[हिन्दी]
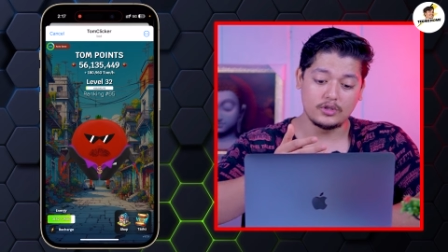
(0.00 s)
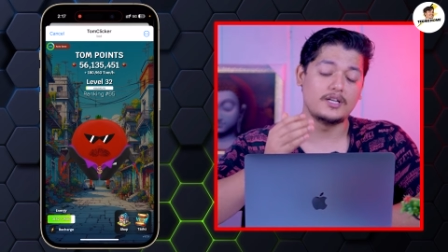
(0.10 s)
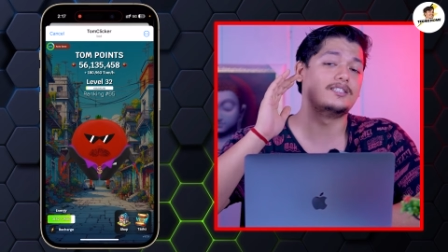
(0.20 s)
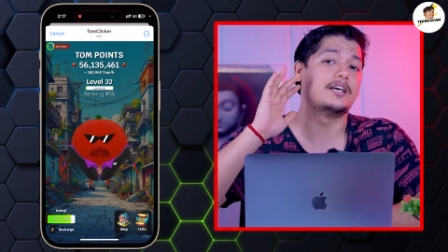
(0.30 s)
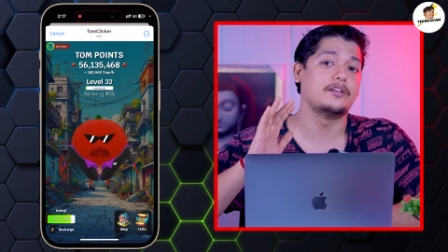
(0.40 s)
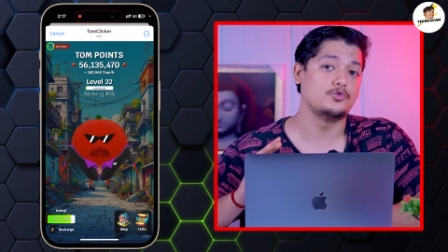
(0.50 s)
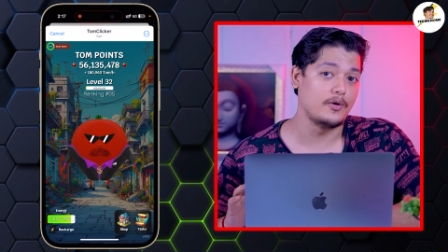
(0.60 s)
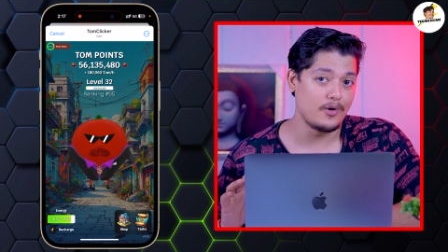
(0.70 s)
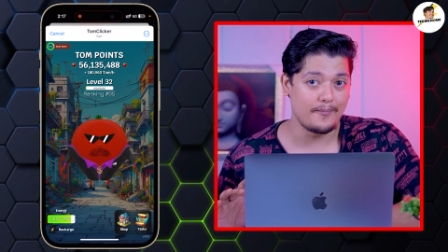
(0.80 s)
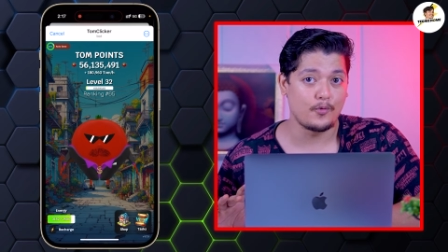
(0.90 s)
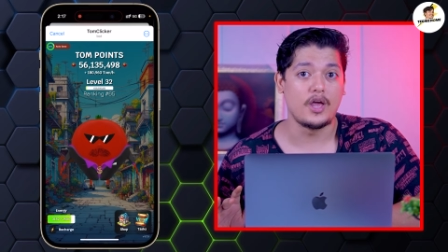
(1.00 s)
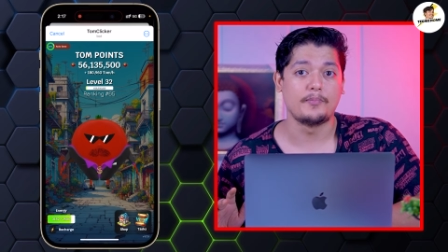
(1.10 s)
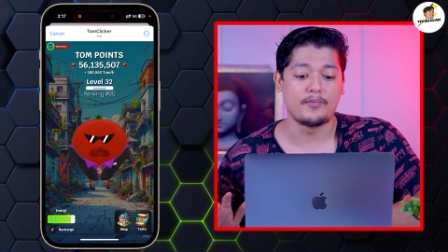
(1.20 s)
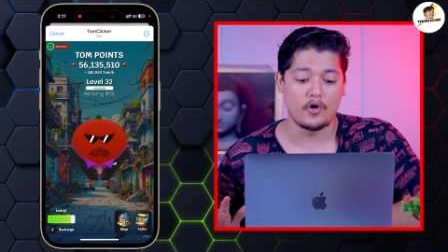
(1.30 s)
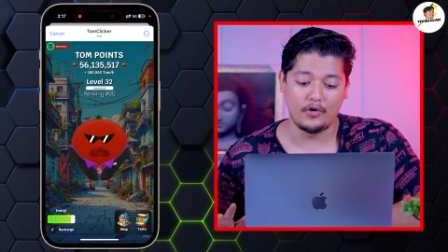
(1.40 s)
उतना ज़्यादा जो है वो आपको यहाँ
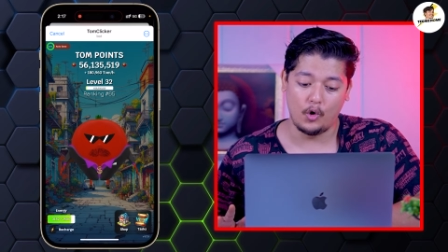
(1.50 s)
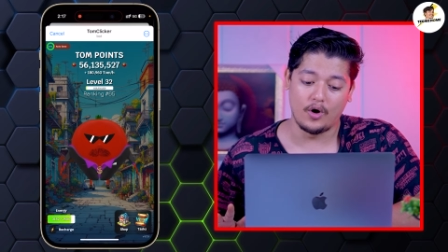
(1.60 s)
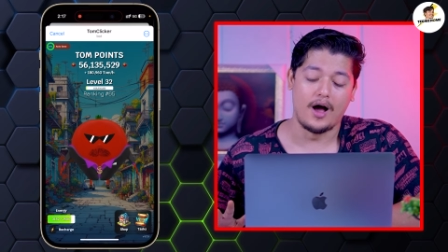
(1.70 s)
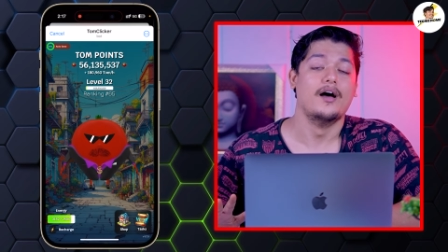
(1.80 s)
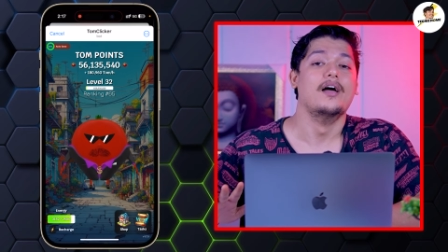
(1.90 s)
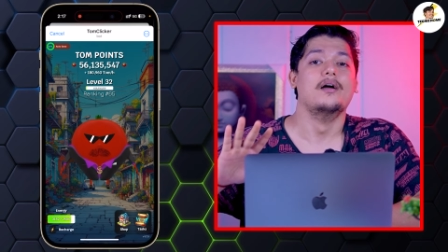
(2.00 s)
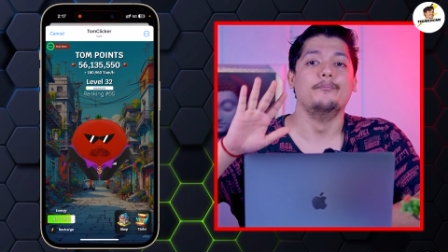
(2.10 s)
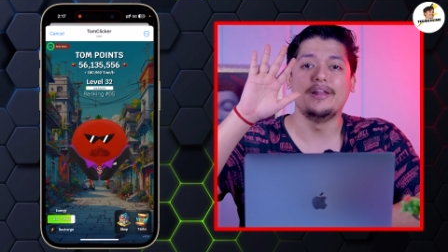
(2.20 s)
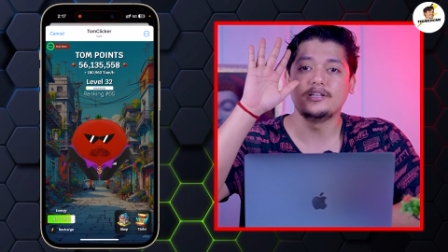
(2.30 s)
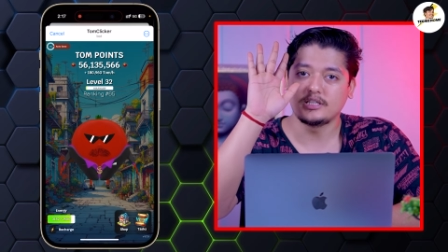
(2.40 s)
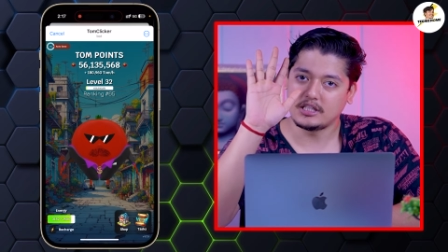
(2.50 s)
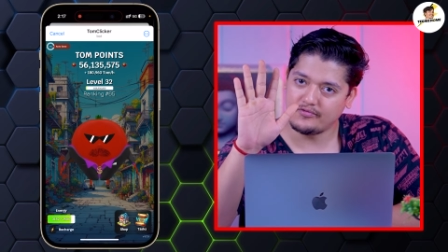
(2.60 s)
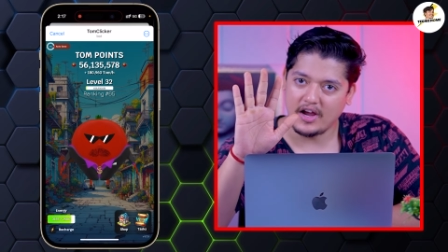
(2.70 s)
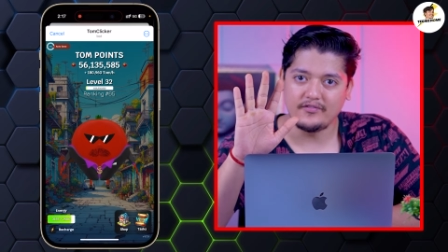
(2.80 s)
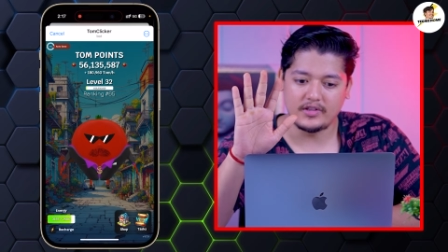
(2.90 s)
पे प्रॉफिट होगा मेरी सिक्सटी
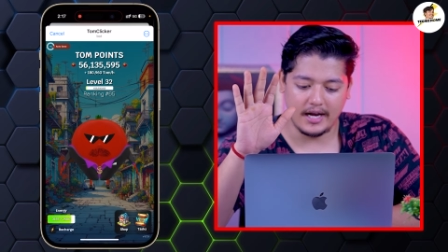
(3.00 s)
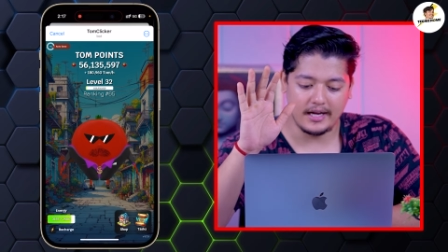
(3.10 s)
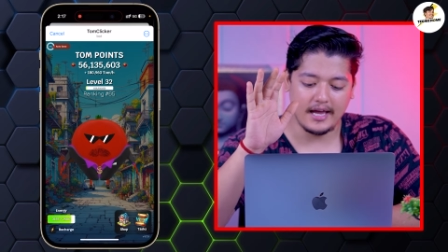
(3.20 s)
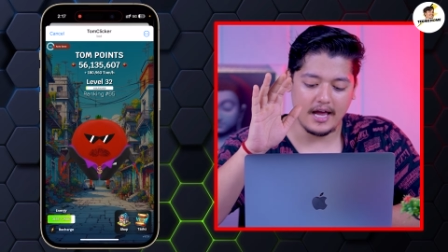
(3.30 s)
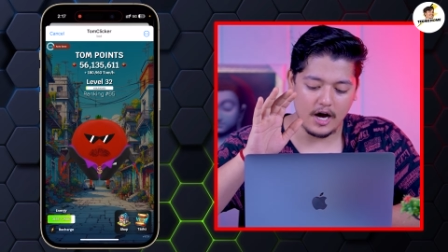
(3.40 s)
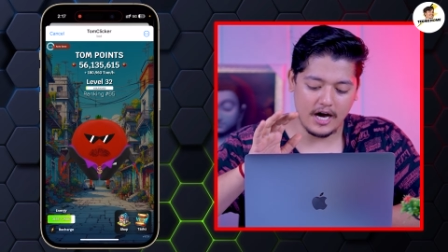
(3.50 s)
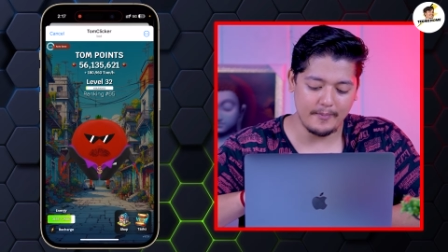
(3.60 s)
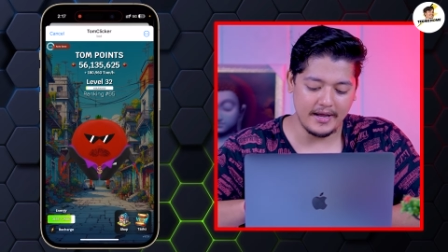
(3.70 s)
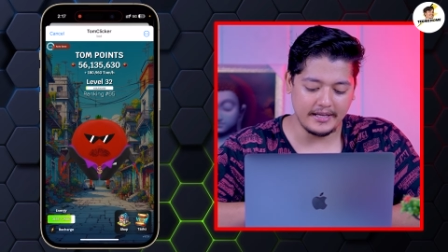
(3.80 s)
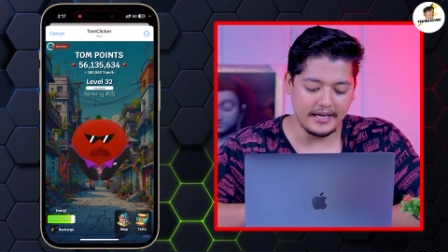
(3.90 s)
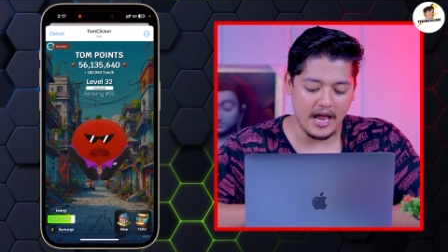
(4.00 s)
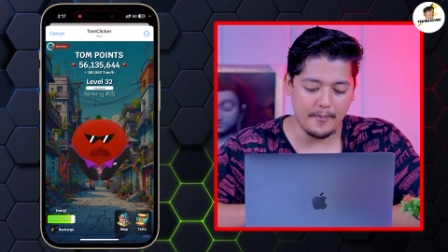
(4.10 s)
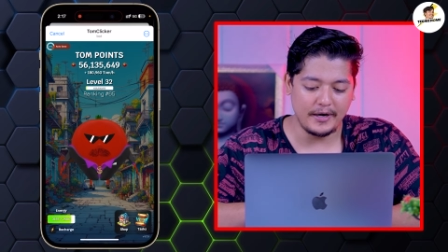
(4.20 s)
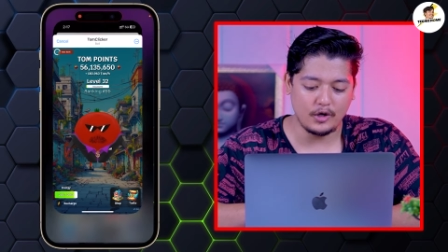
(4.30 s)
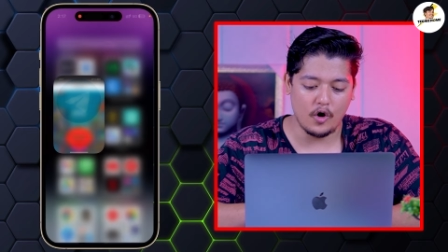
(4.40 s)
फाइव रैंक है अगर मैं इनकी
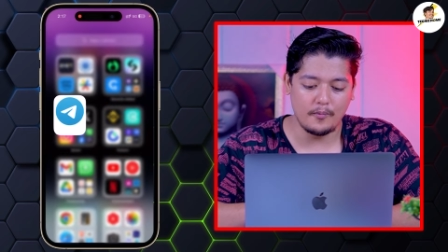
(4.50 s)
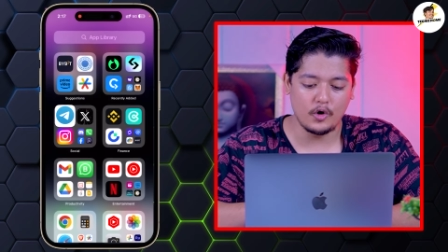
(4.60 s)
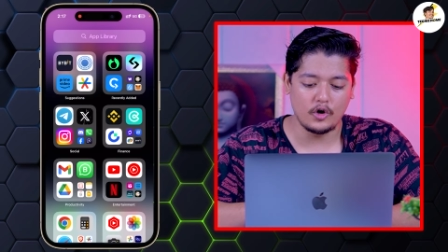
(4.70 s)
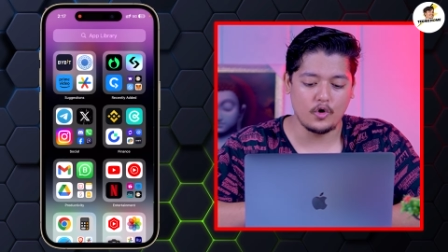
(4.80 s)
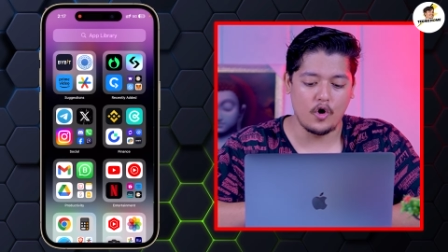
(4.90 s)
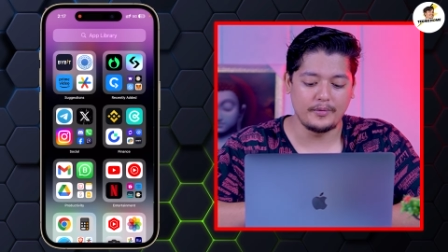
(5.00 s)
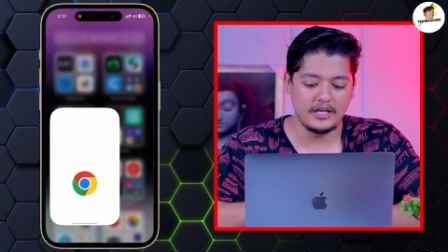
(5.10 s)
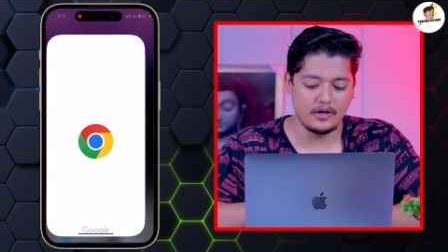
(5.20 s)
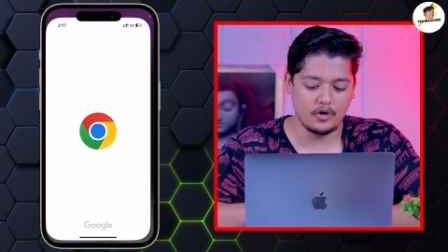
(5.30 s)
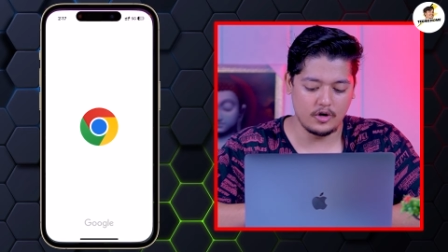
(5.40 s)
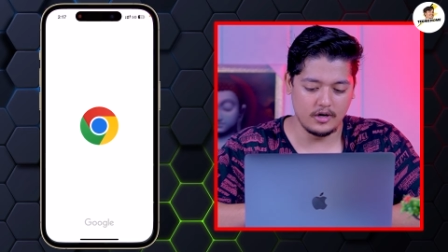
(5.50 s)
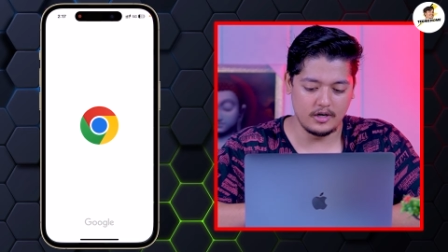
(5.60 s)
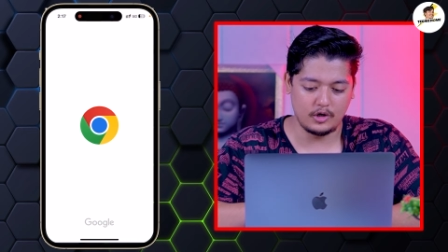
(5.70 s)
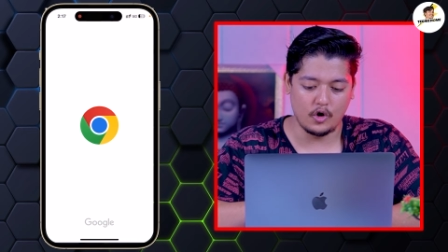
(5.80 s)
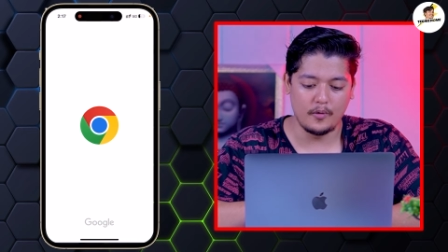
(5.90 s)
यहाँ पे टॉम डॉट कॉम की
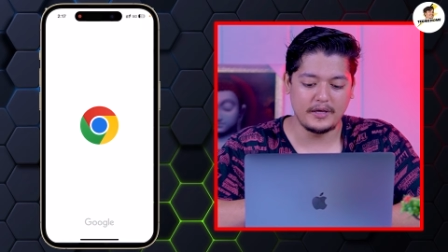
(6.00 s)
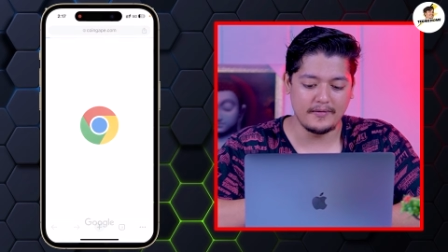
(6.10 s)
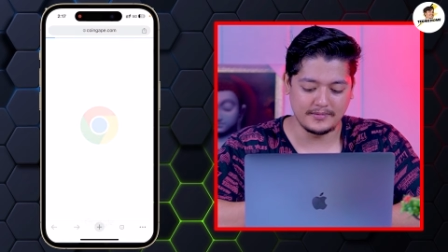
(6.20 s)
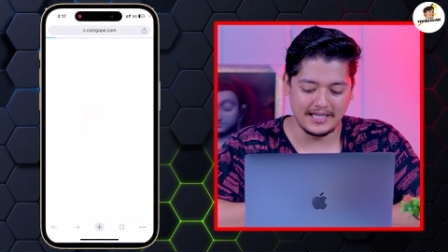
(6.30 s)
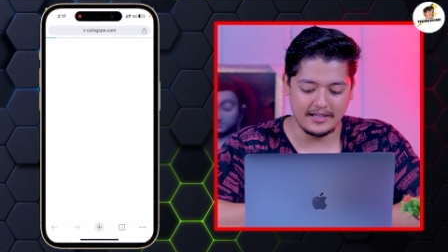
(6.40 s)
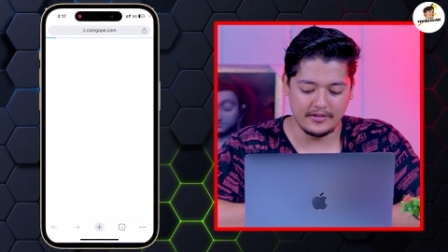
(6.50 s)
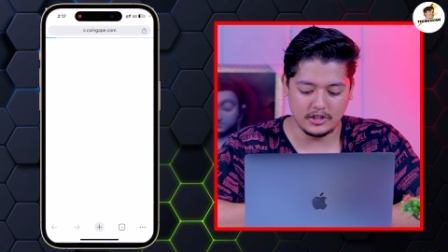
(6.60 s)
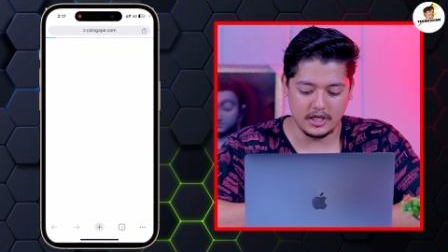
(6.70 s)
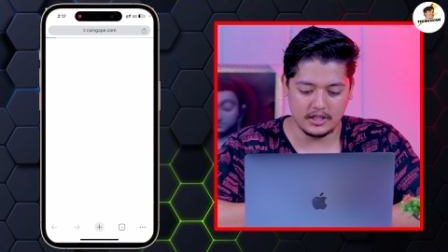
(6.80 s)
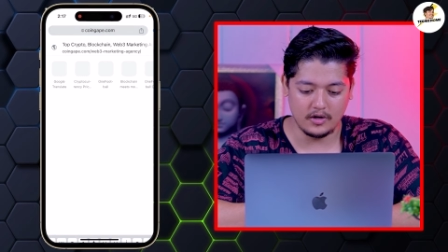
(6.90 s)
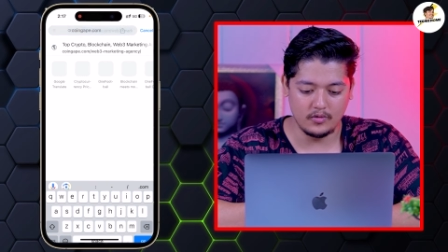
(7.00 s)
टॉम की वेबसाइट के अंदर जाता